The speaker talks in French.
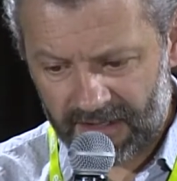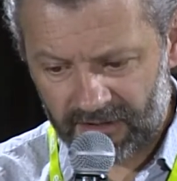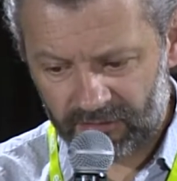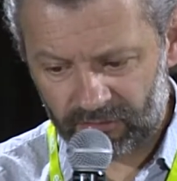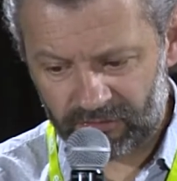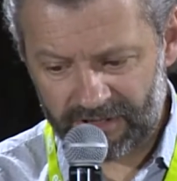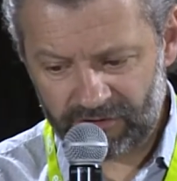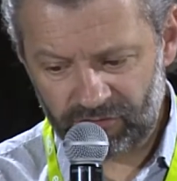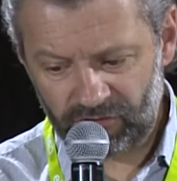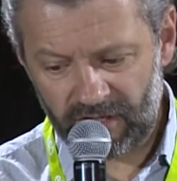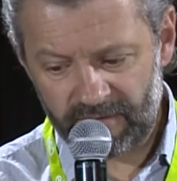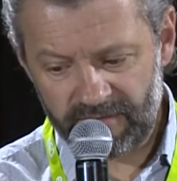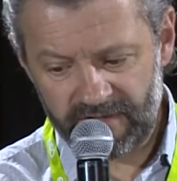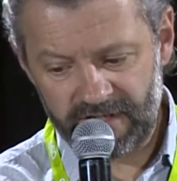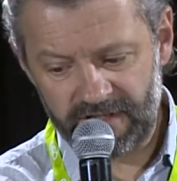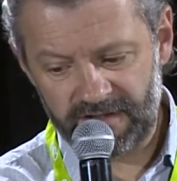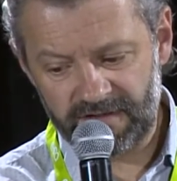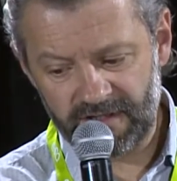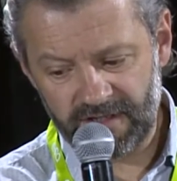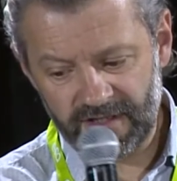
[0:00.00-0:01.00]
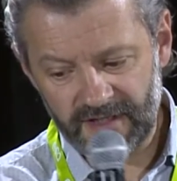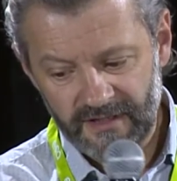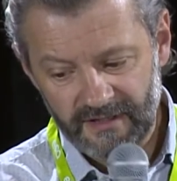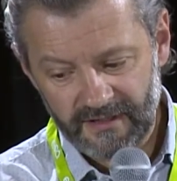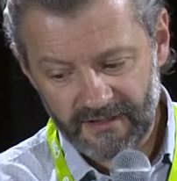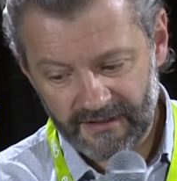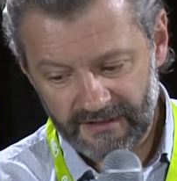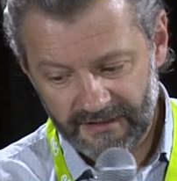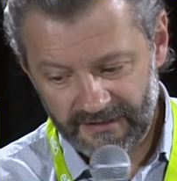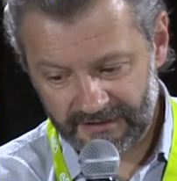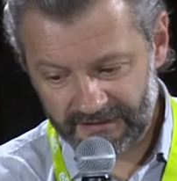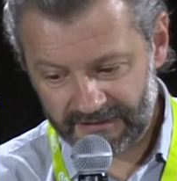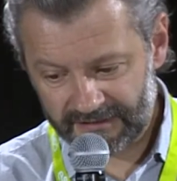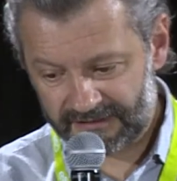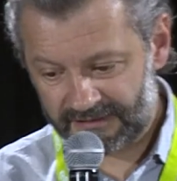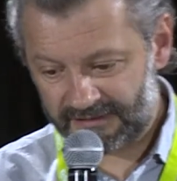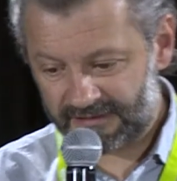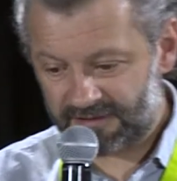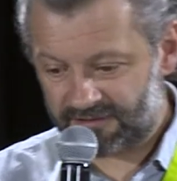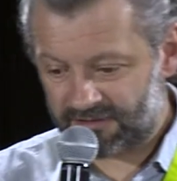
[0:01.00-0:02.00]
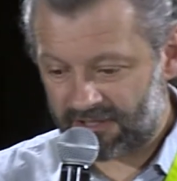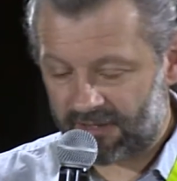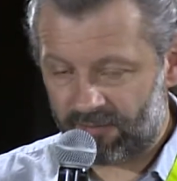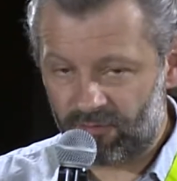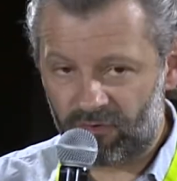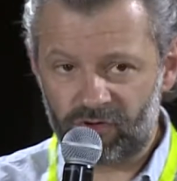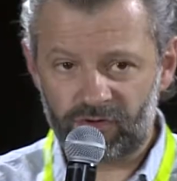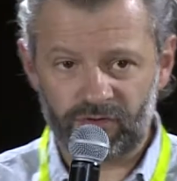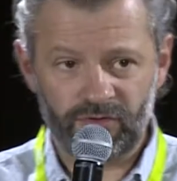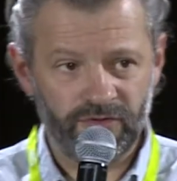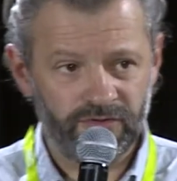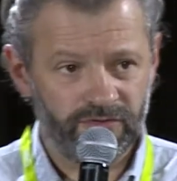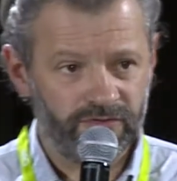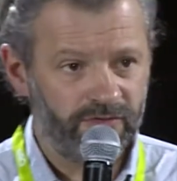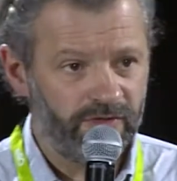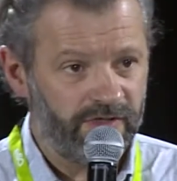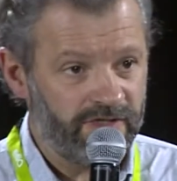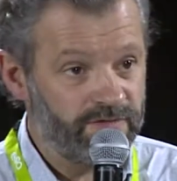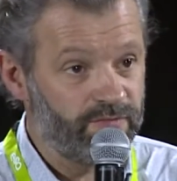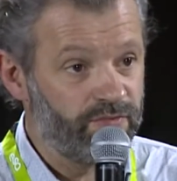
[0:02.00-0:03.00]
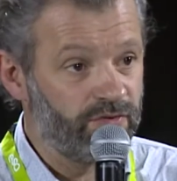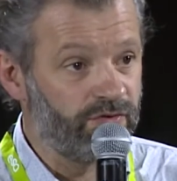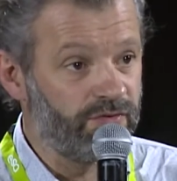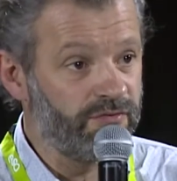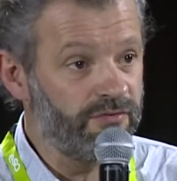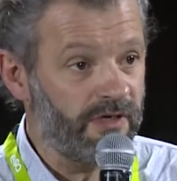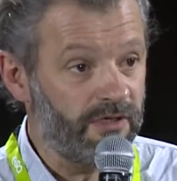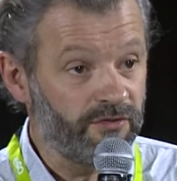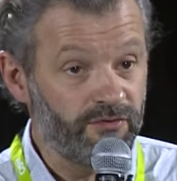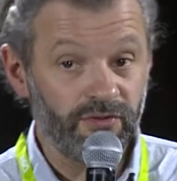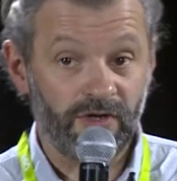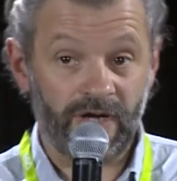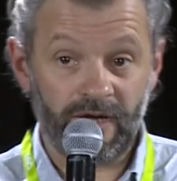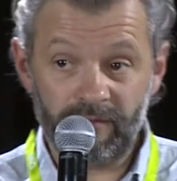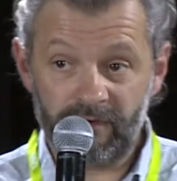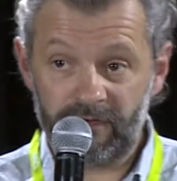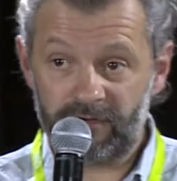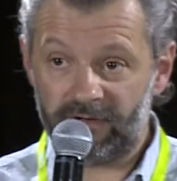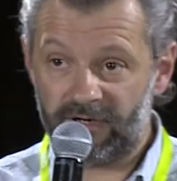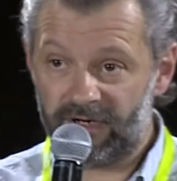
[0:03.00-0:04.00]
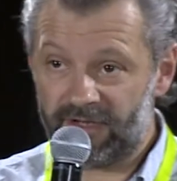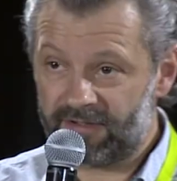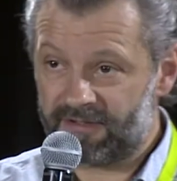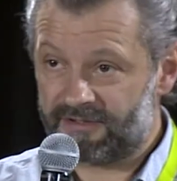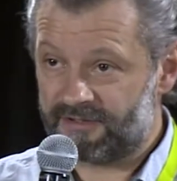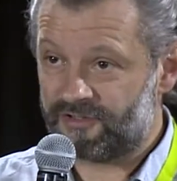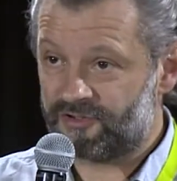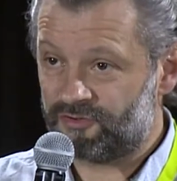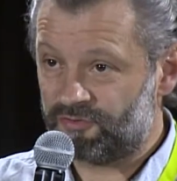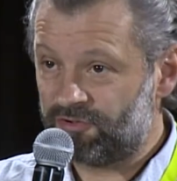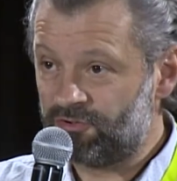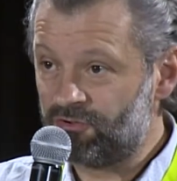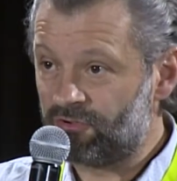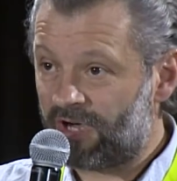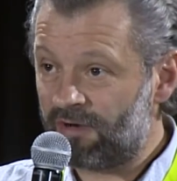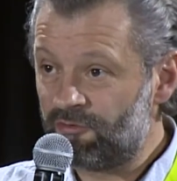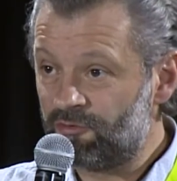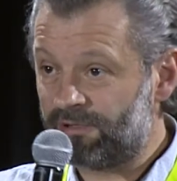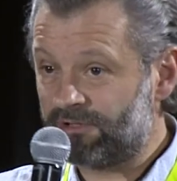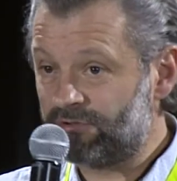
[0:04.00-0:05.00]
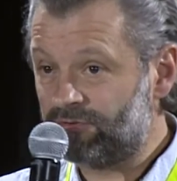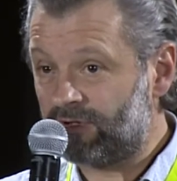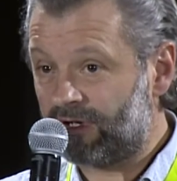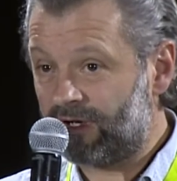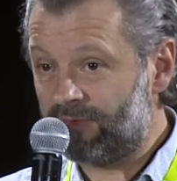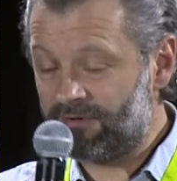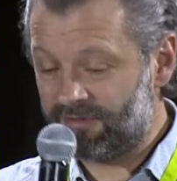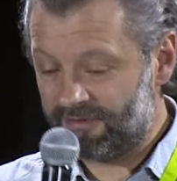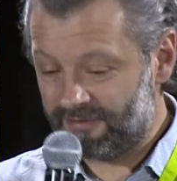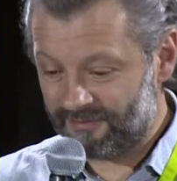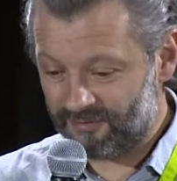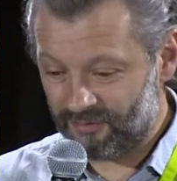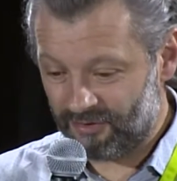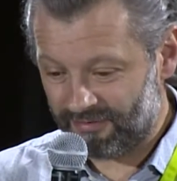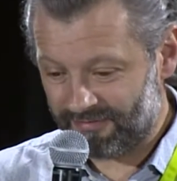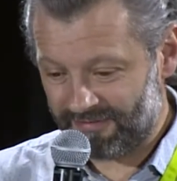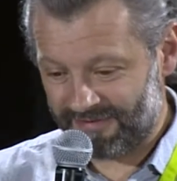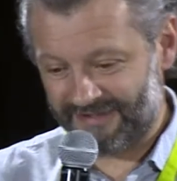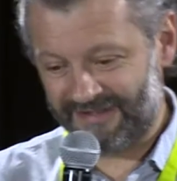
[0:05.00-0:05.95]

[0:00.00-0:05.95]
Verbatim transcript: Donc la durabilité, c'est un mot qu'on utilise beaucoup, hein, durable. Je suis durable ou pas durable. Bon.